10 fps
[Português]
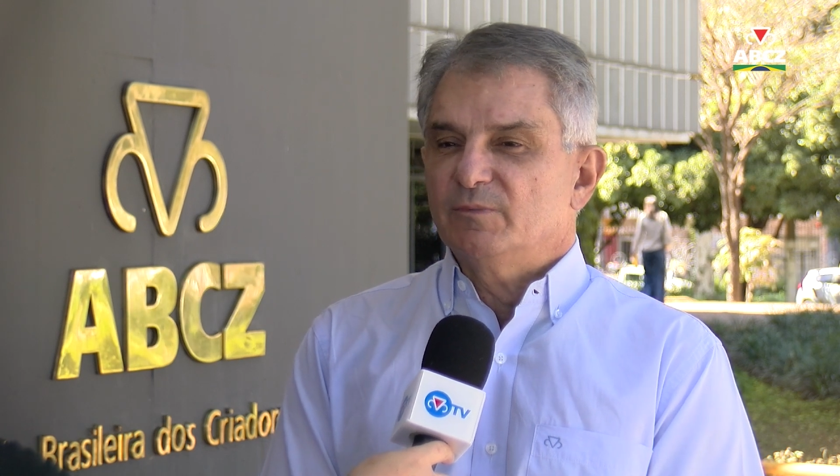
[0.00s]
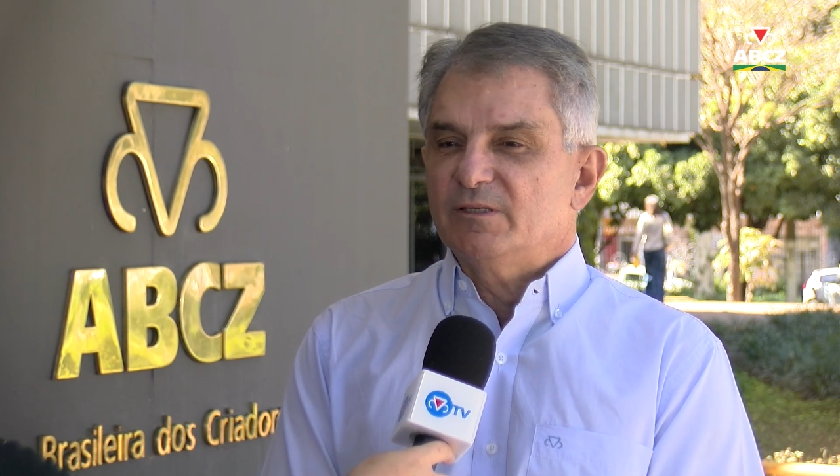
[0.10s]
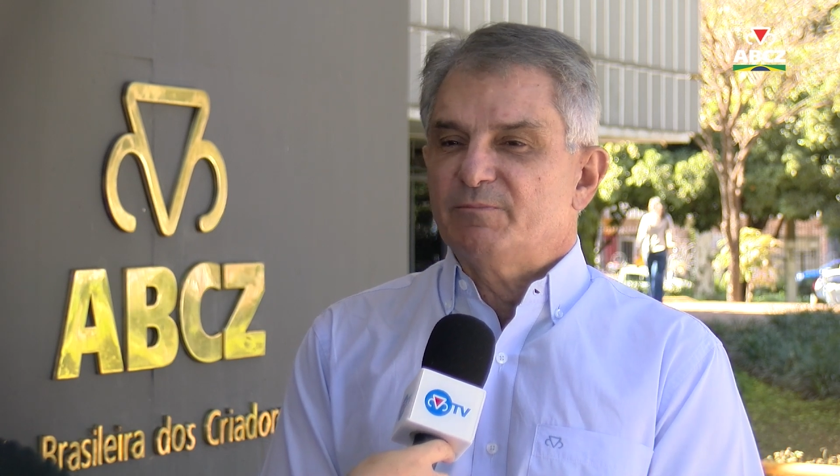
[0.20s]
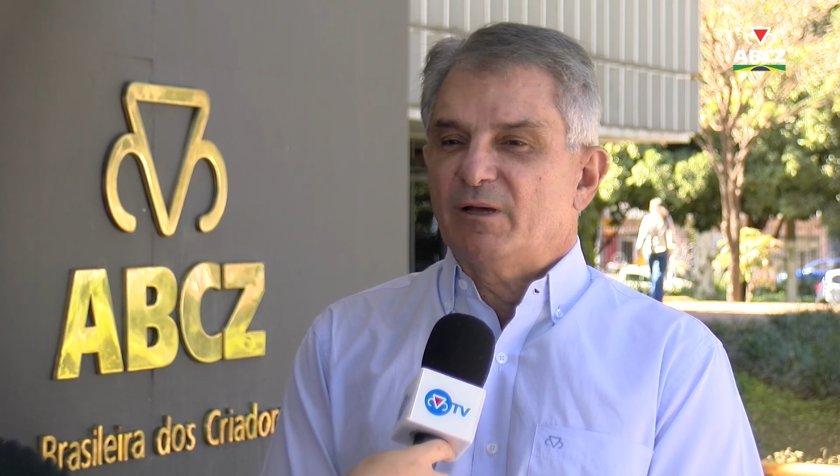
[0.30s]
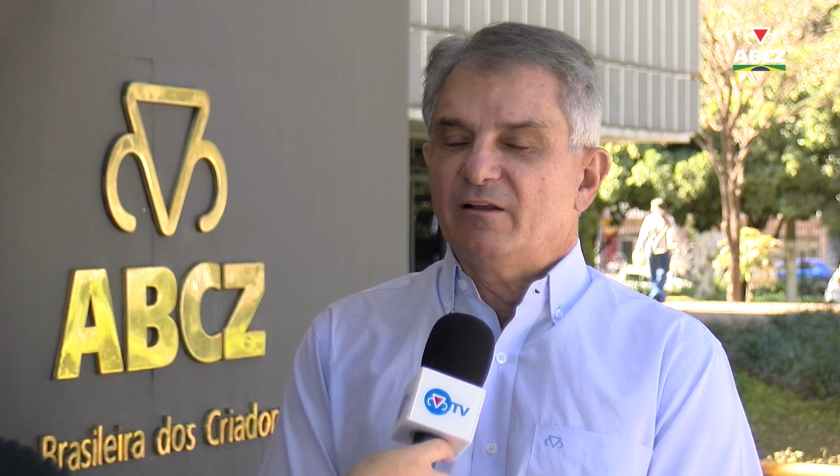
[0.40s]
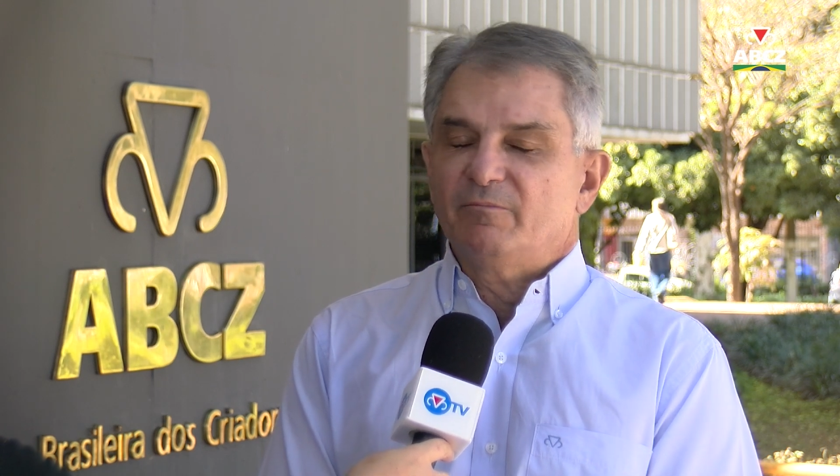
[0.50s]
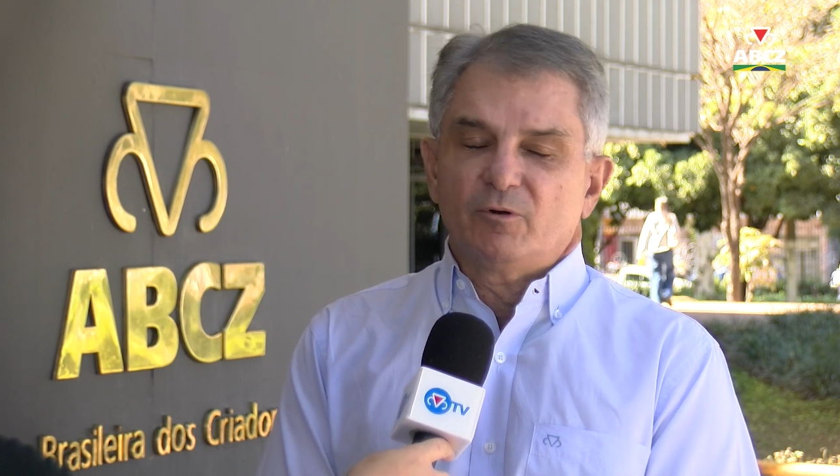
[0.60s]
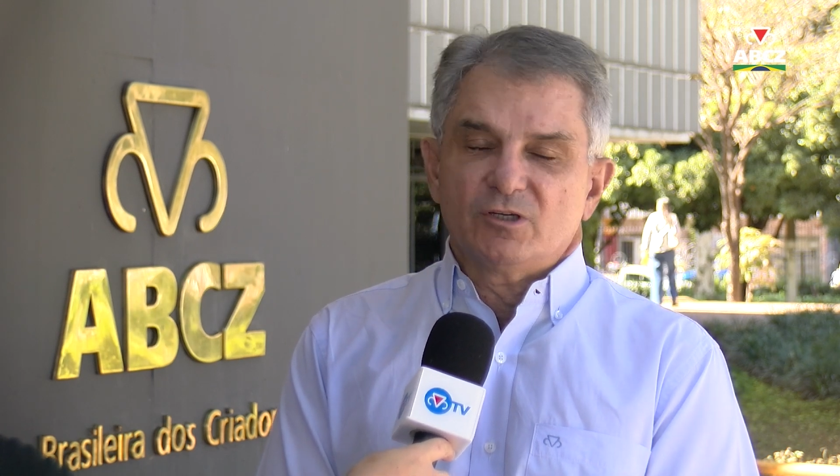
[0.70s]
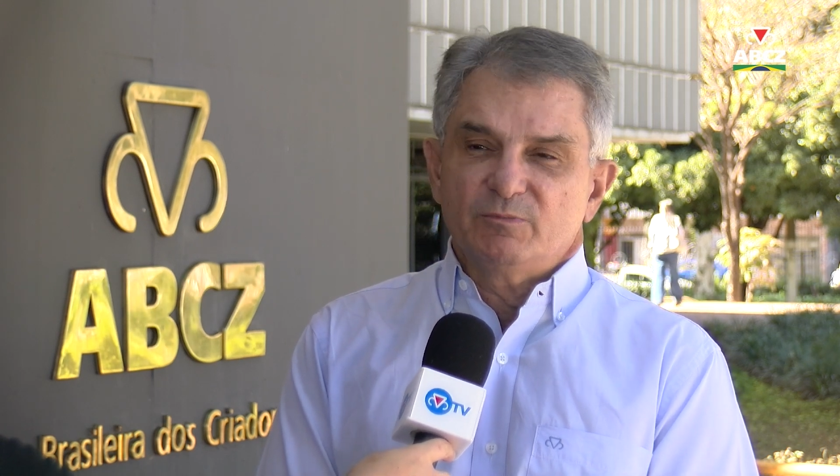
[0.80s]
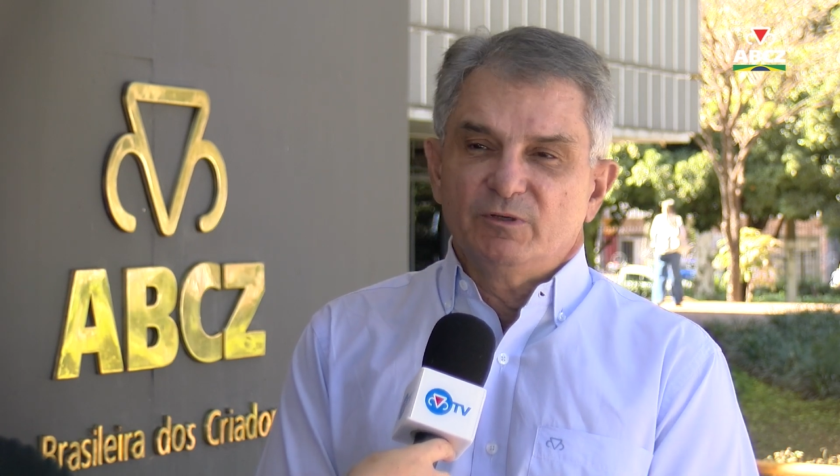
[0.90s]
Mas para a
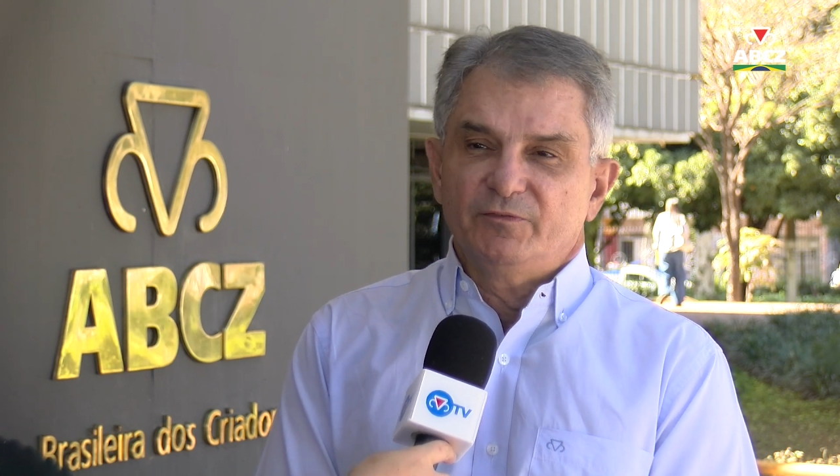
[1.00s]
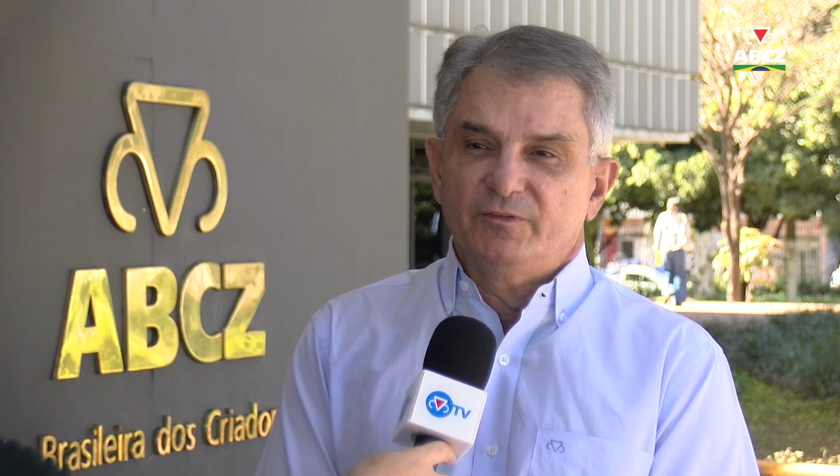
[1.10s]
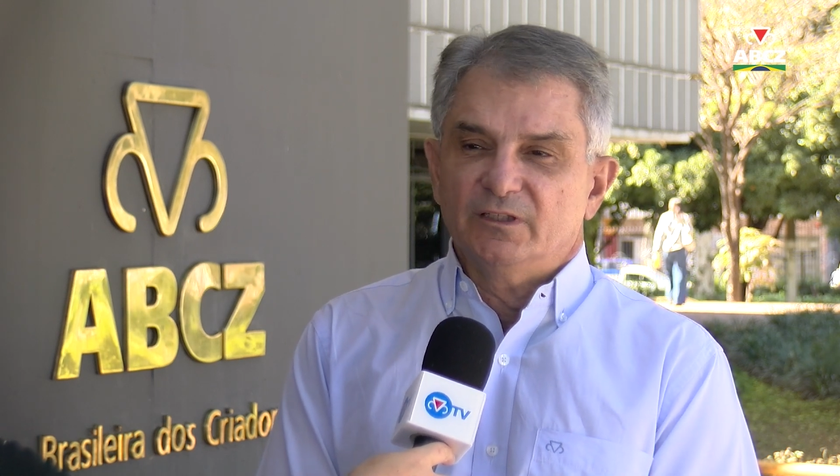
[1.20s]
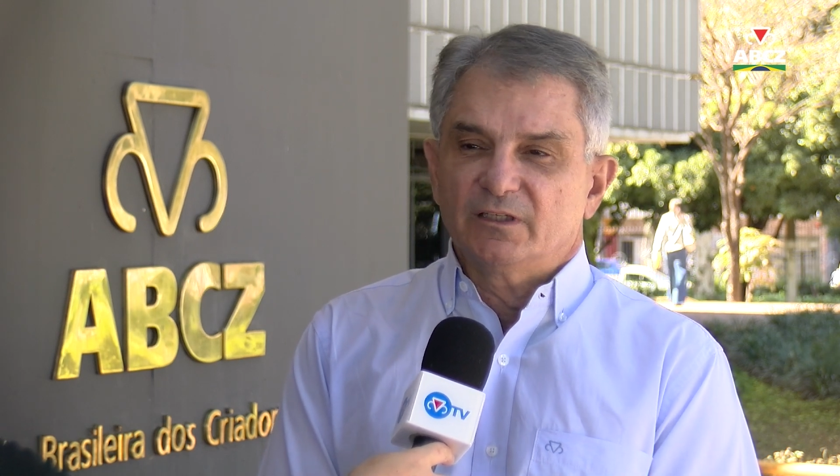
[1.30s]
próxima feira,